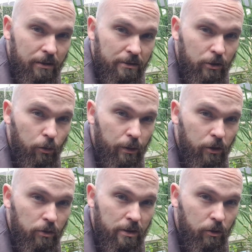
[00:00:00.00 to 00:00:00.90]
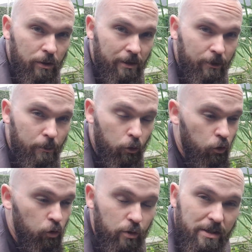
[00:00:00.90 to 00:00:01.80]
Ce qui est embêtant, c'est quand il n'y a vraiment
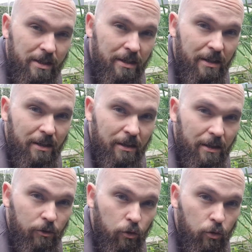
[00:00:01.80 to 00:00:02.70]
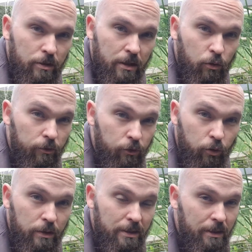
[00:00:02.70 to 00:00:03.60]
que ça et du coup ça étouffe
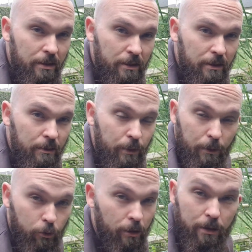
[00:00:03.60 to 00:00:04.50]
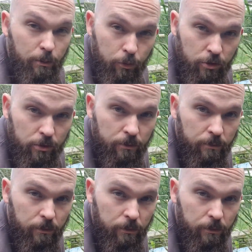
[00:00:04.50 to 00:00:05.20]
tout et ça, bah, il n'y a plus rien qui pousse.